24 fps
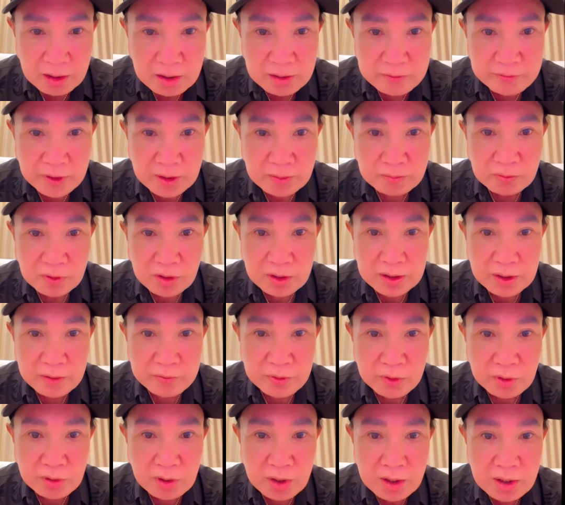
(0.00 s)
Má ơi, vòng có
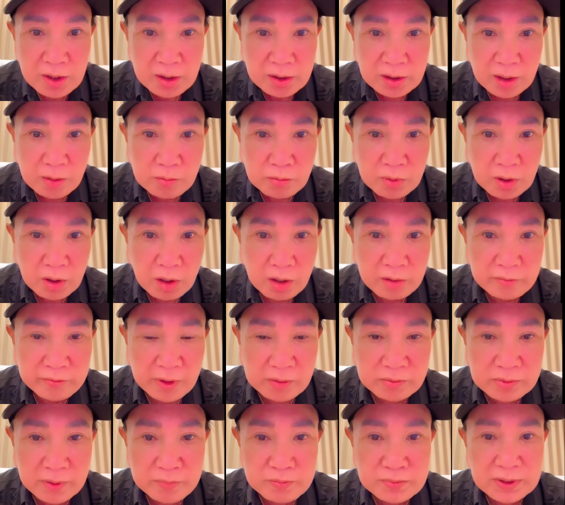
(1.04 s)
đeo phước Không
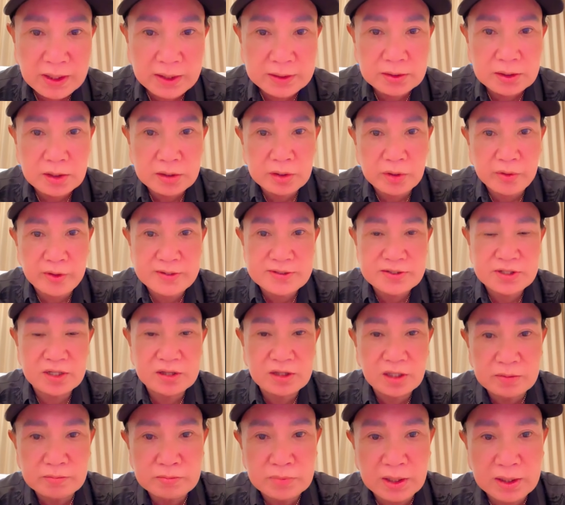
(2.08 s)
con, vòng ấm thạch là tùy
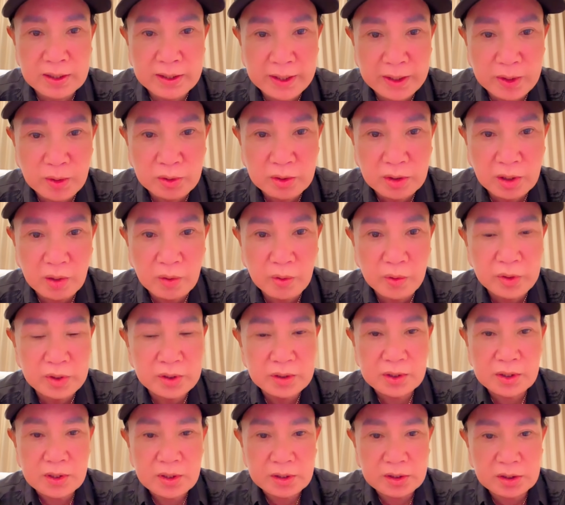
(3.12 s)
sở thích mình đeo
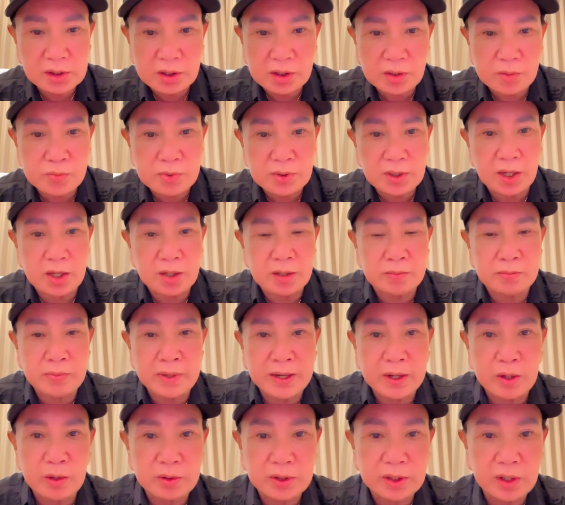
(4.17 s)
thôi Chứ không
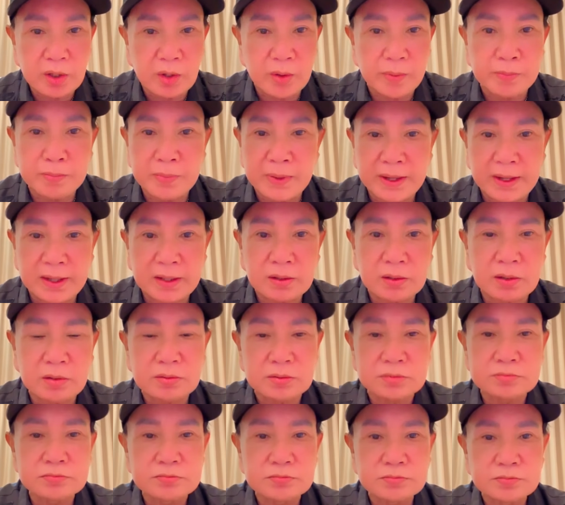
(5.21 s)
cần màu theo hộp mạng
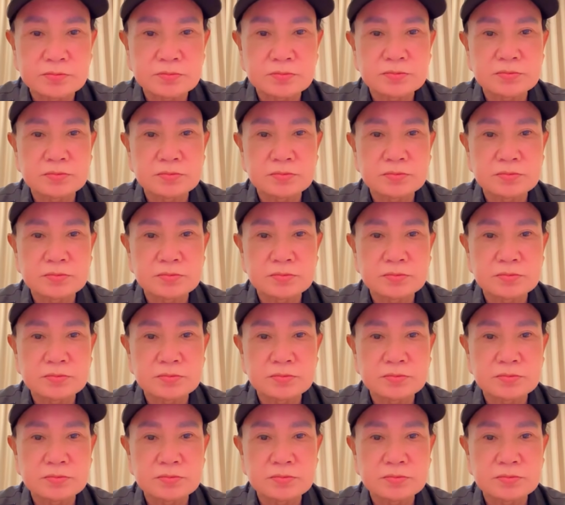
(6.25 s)
con